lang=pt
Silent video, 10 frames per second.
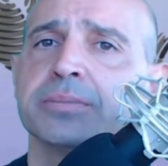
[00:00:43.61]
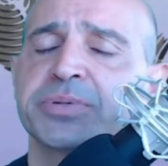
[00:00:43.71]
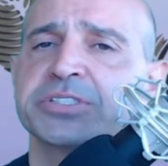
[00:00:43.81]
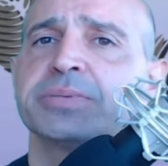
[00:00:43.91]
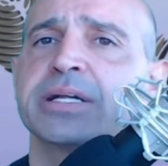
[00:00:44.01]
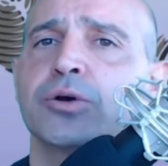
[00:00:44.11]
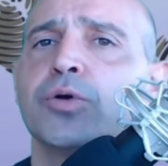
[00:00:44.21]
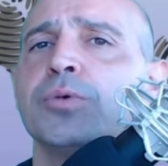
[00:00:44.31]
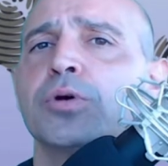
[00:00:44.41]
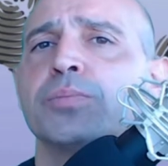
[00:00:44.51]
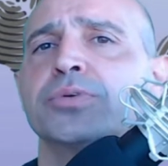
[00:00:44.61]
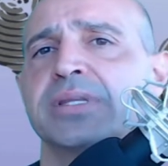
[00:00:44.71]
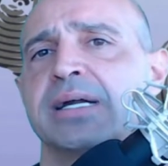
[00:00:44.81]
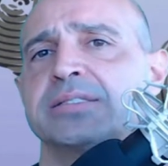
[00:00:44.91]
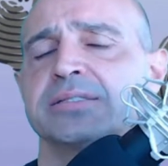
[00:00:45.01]
perceber como
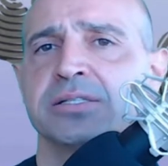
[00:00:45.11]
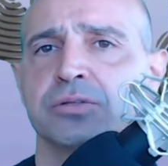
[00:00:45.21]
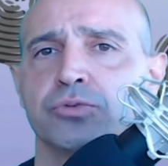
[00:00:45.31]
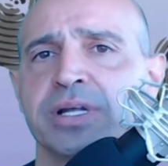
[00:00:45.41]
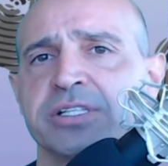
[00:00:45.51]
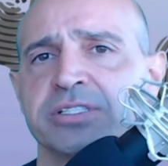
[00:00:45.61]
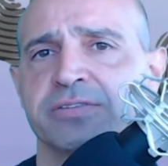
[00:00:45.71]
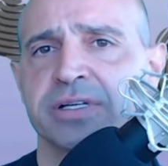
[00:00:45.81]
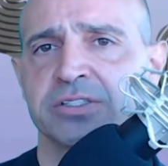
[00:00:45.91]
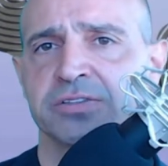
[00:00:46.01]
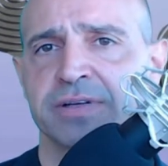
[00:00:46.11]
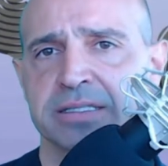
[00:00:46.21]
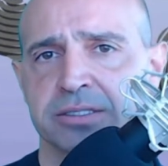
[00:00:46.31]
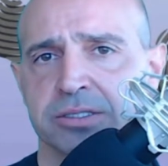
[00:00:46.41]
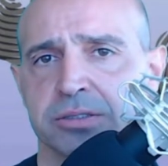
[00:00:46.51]
comportar-se durante as diferentes
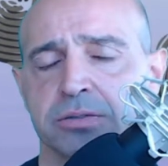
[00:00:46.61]
fases.